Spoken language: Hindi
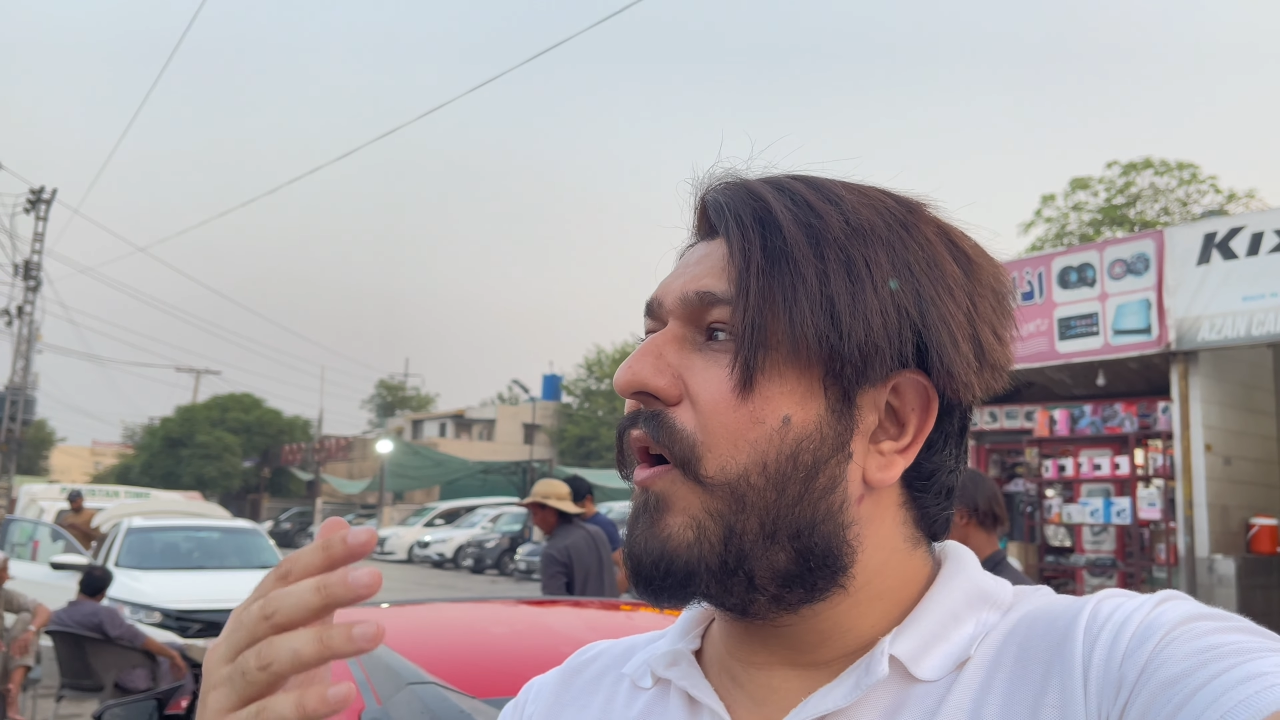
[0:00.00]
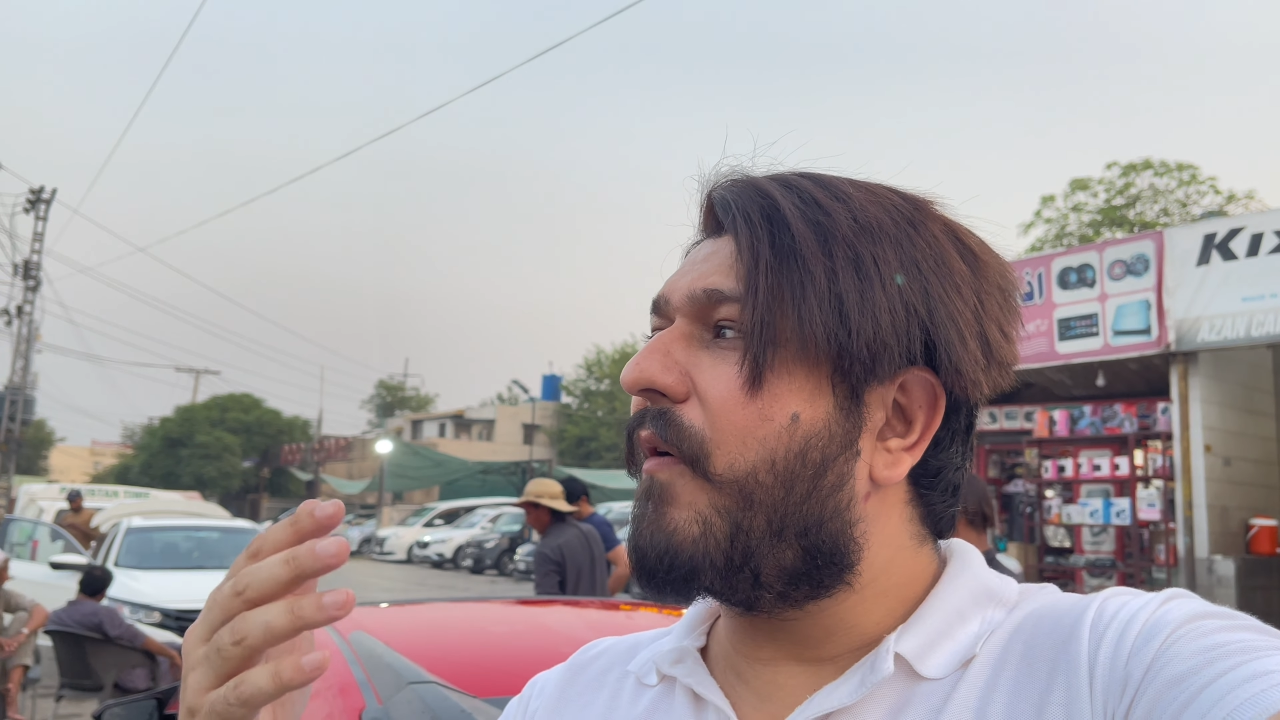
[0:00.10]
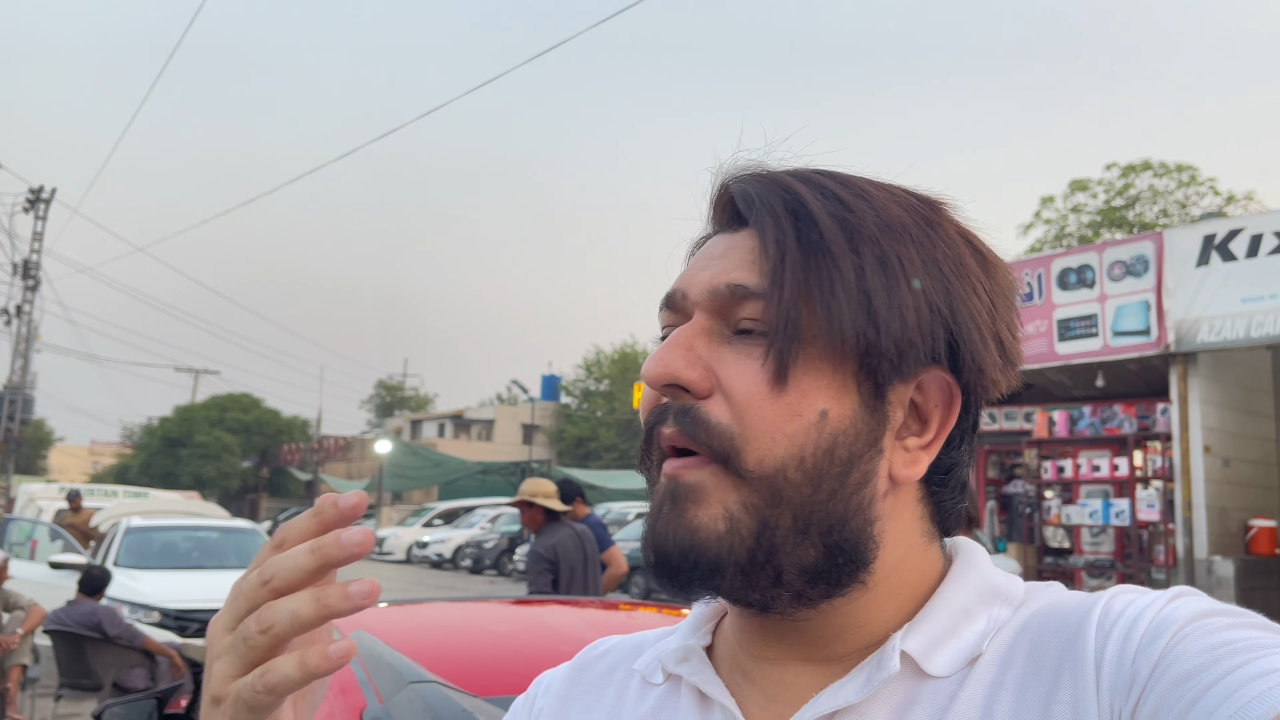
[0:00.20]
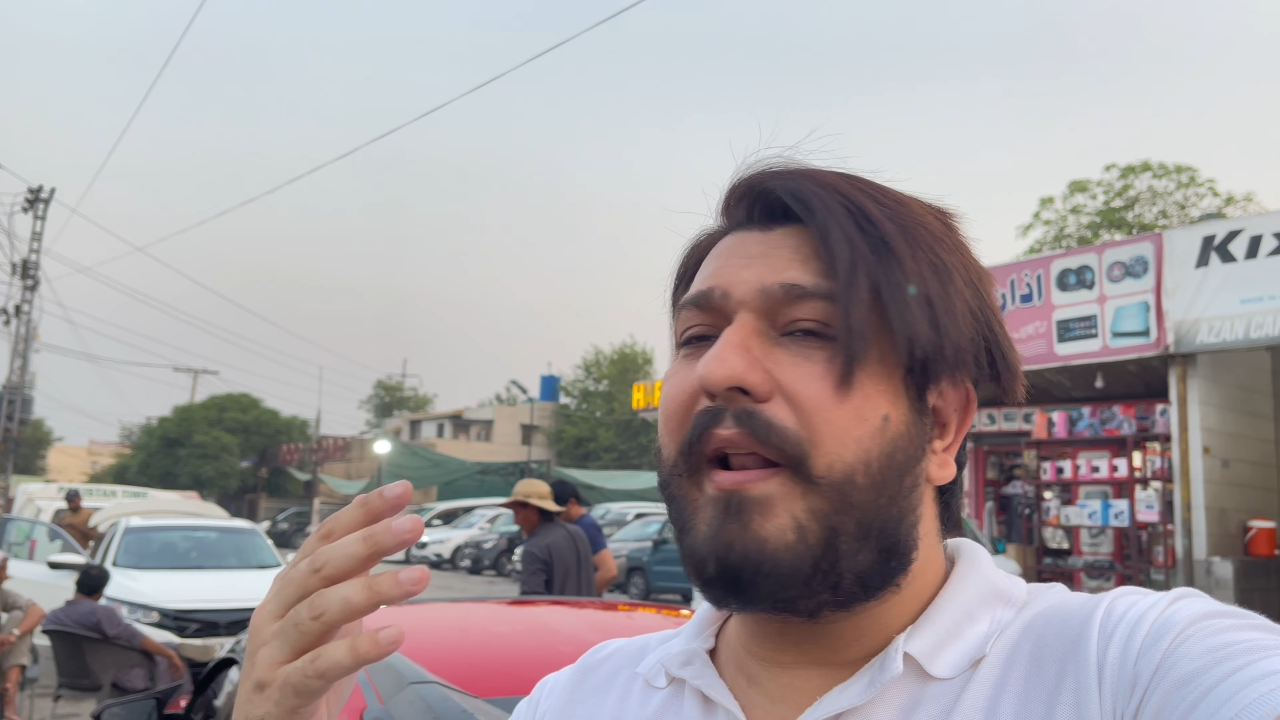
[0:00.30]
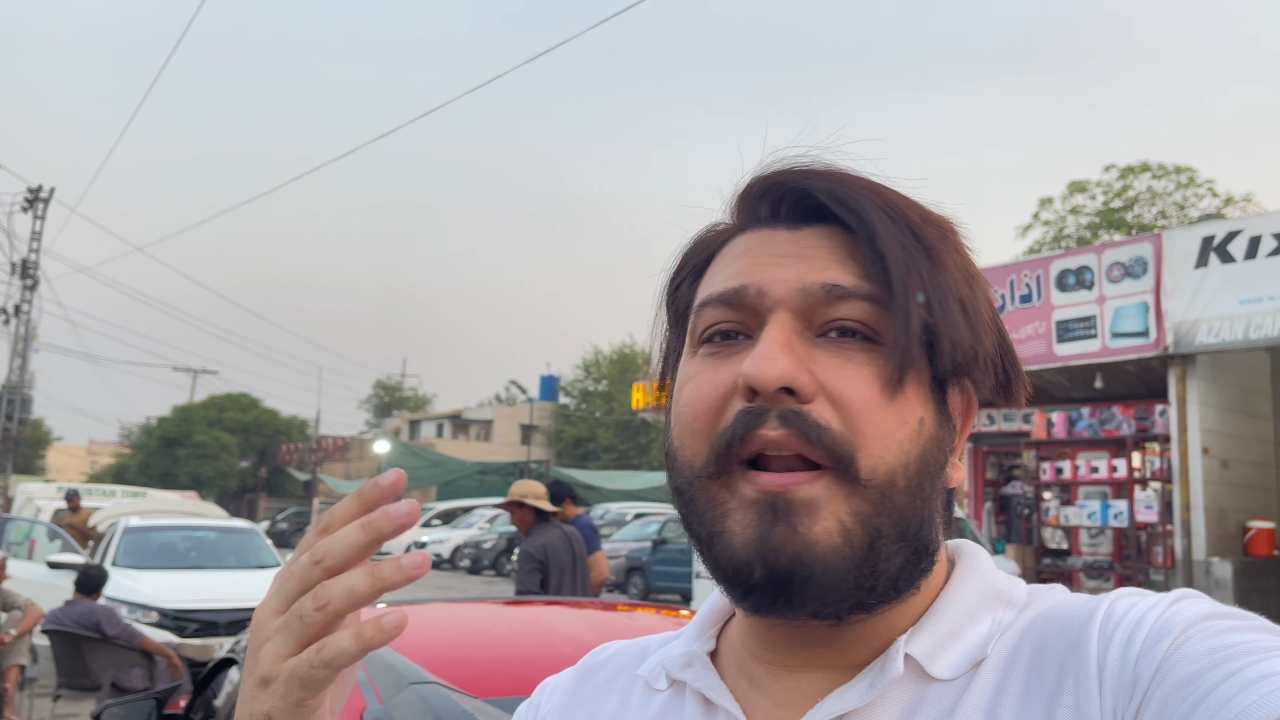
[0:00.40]

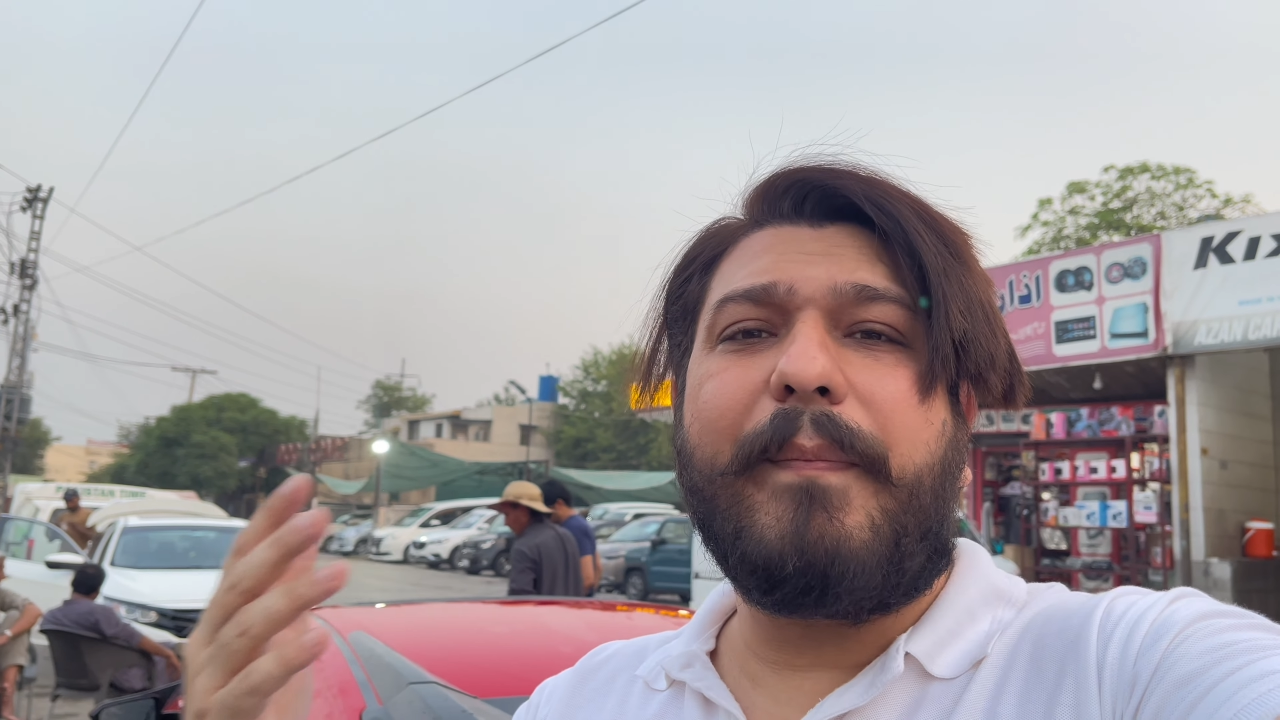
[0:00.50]
गवर्नमेंट ने